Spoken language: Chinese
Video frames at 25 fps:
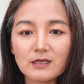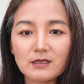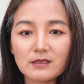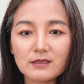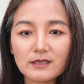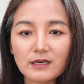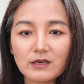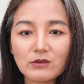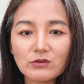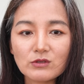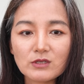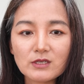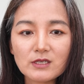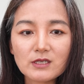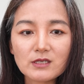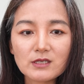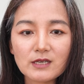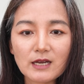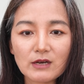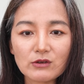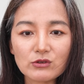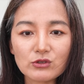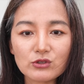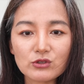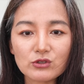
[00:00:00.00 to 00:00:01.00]
然后这个
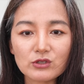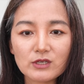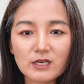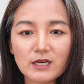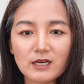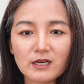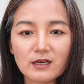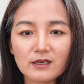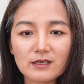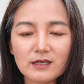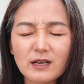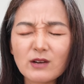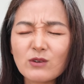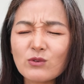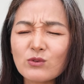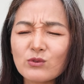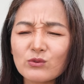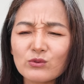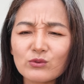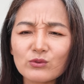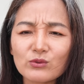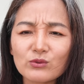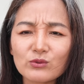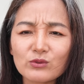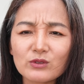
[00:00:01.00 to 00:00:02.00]
老师呢，然
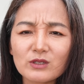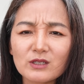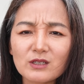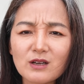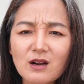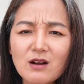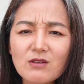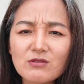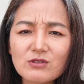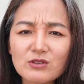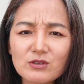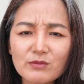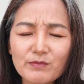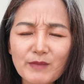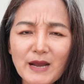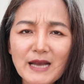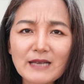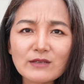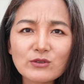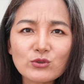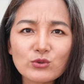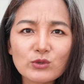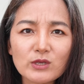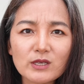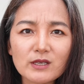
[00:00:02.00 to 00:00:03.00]
后二十
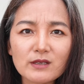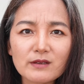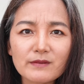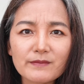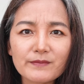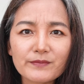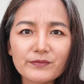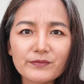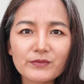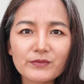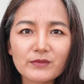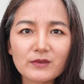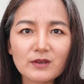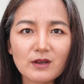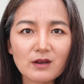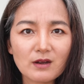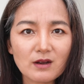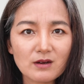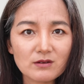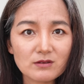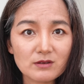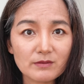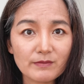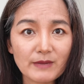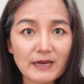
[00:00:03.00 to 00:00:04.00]
八岁，
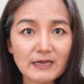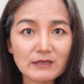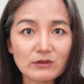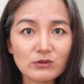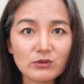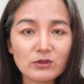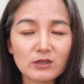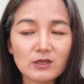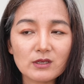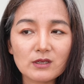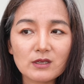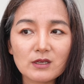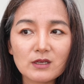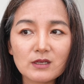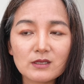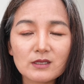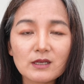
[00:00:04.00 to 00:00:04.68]
二十八岁。